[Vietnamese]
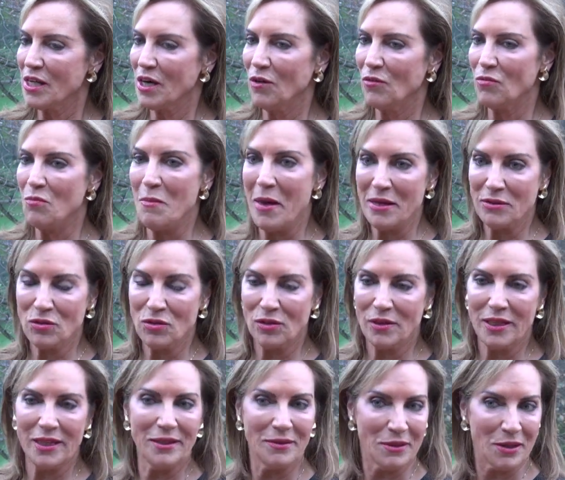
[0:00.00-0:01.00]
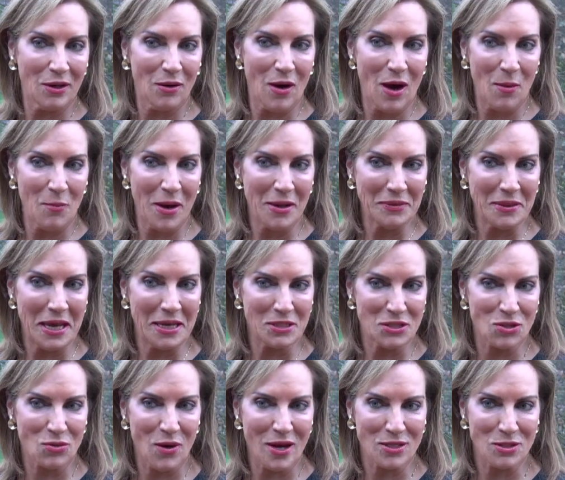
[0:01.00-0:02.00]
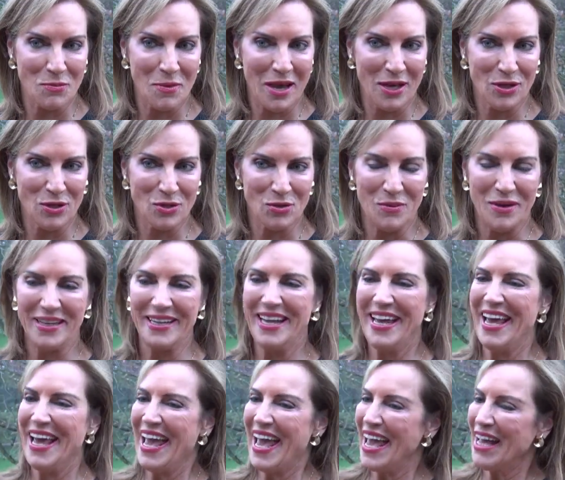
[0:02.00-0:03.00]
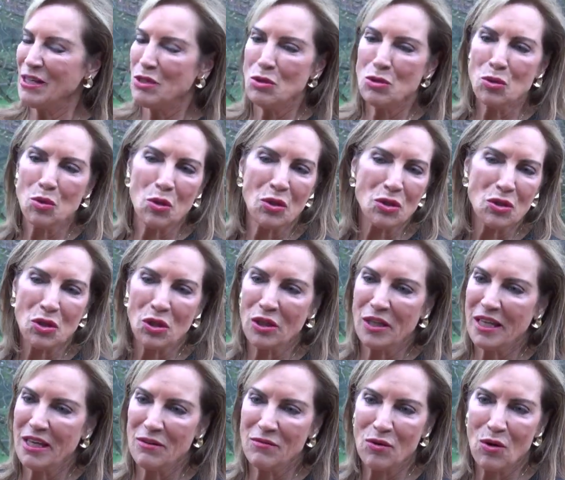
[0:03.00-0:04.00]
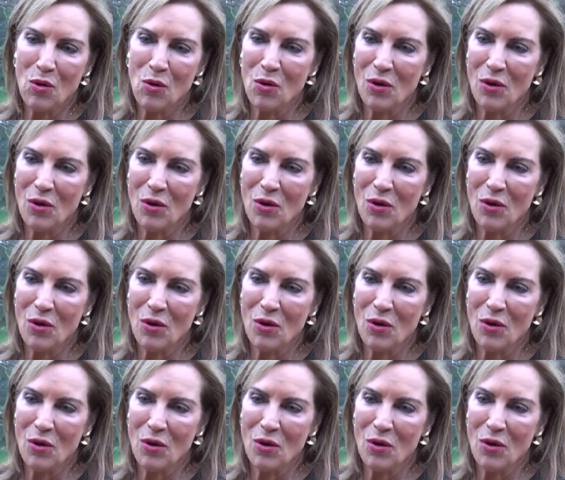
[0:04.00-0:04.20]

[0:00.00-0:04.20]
Có nghĩa là chăm sóc cho mình về phương diện tinh thần, như giảm stress